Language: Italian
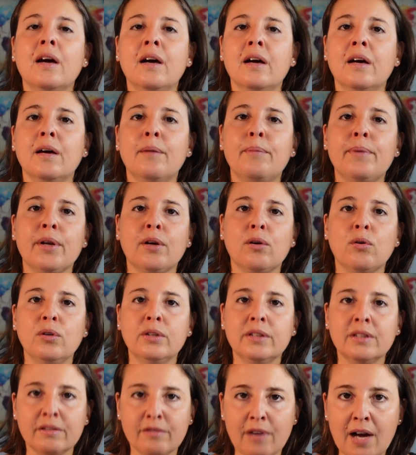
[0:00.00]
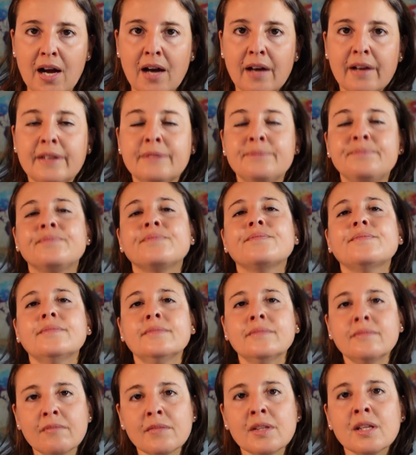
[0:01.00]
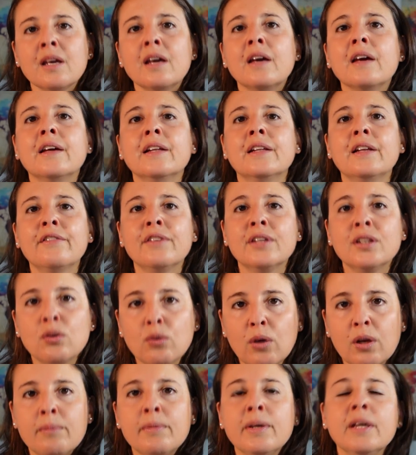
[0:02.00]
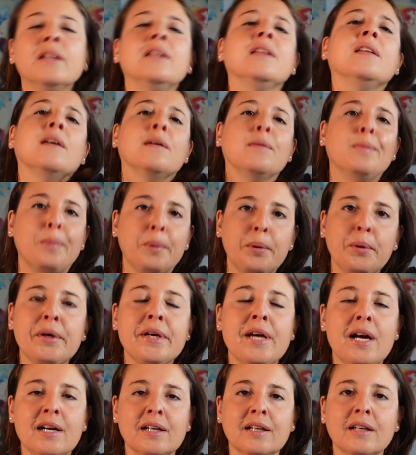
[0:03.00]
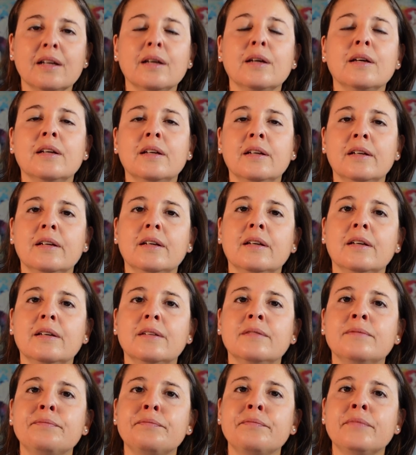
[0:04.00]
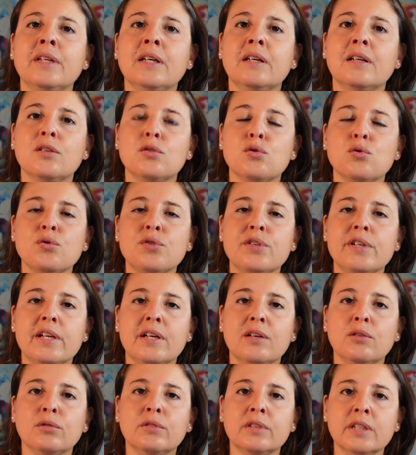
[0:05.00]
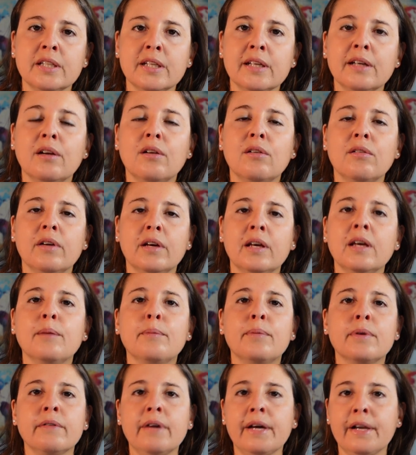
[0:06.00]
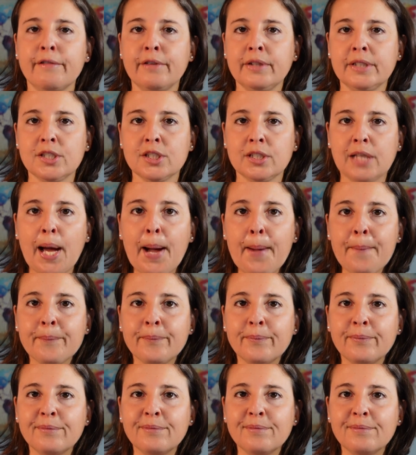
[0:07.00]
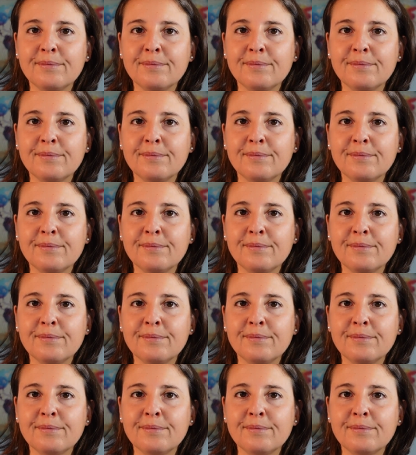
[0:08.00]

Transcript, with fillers: eh, per coltivare e, ed eventualmente poi anche eh, raggiungere, ottenerlo e provare felicità,